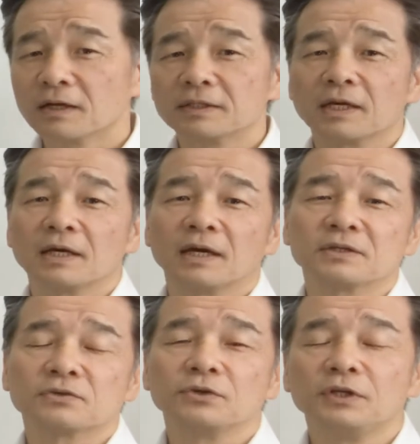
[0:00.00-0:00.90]
で
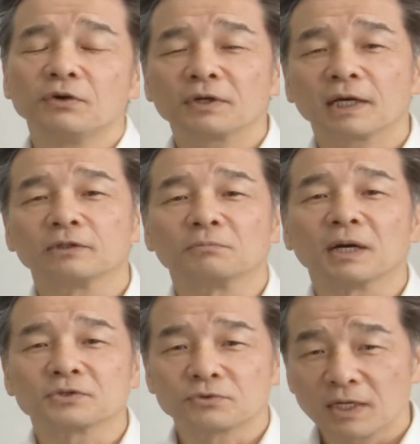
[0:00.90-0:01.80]
その医療機関の
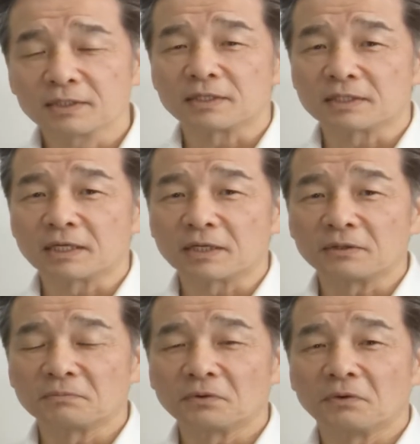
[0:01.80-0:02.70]
場所なんですけれ
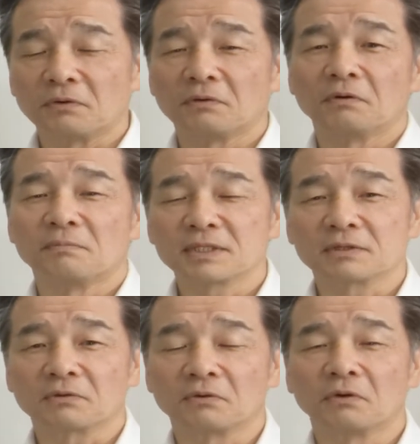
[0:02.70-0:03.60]
どもま
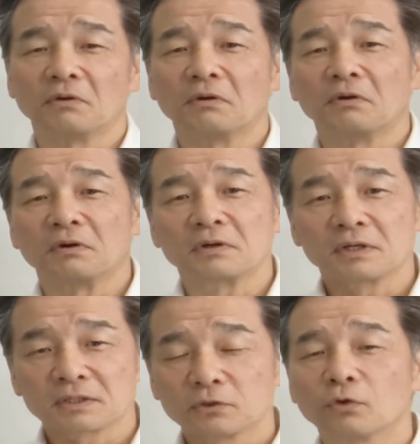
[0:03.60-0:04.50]
ずこの
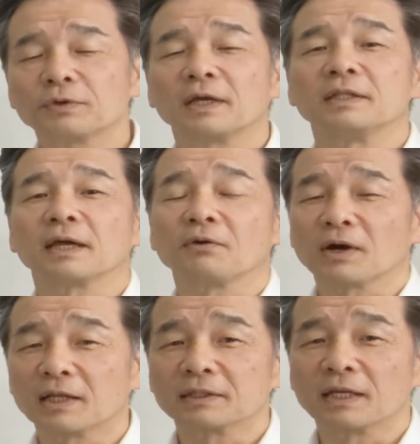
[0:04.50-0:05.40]
都道府県だけを
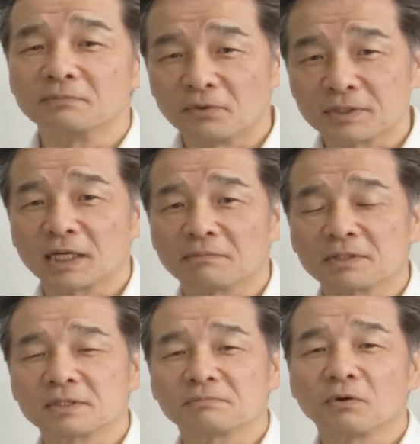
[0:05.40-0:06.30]
簡単に申し上げま
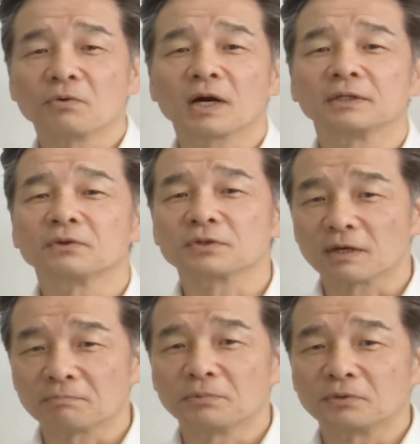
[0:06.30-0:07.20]
す、まあ、北海道の
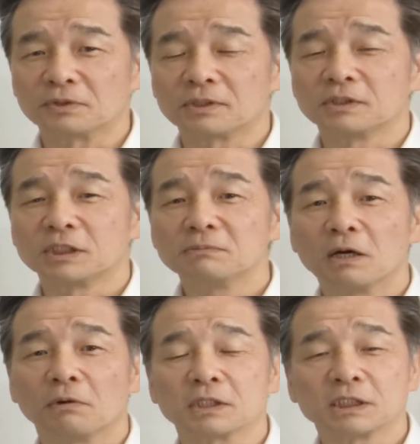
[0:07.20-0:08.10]
札幌市千
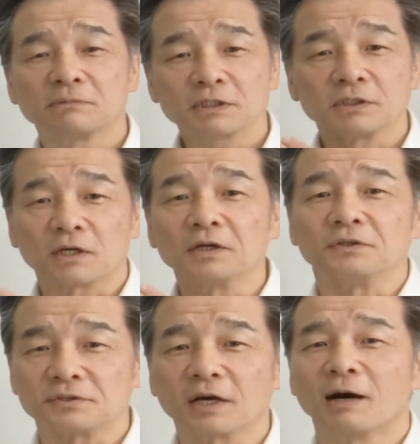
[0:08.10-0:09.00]
葉は千葉市じゃないん
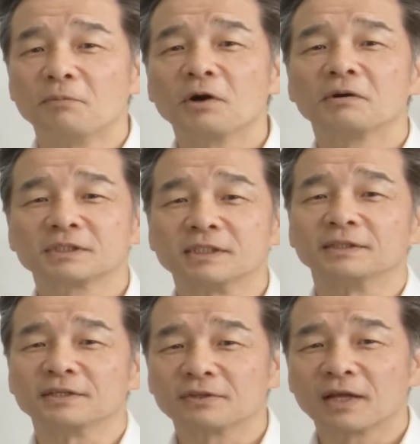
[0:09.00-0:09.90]
ですね鴨川市な
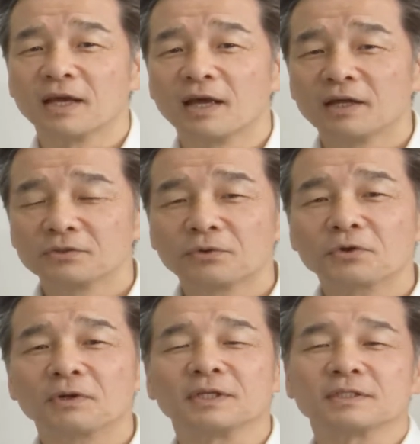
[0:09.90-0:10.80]
んですね東
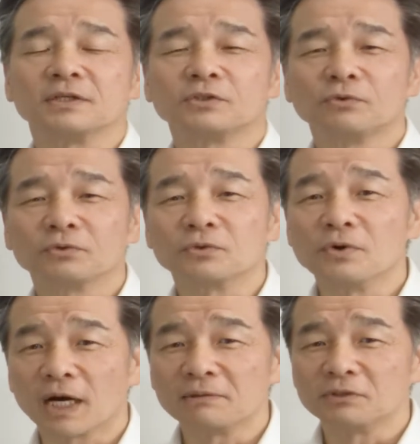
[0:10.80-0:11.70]
京はですね中国の
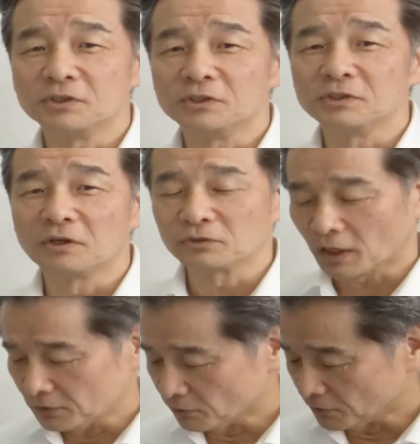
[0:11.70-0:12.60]
他にも新宿区と
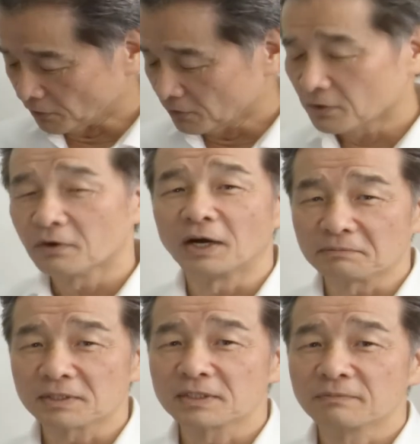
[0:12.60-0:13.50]
かいろいろあ
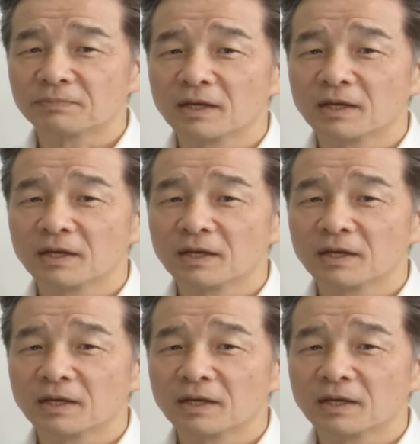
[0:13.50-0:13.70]
ります。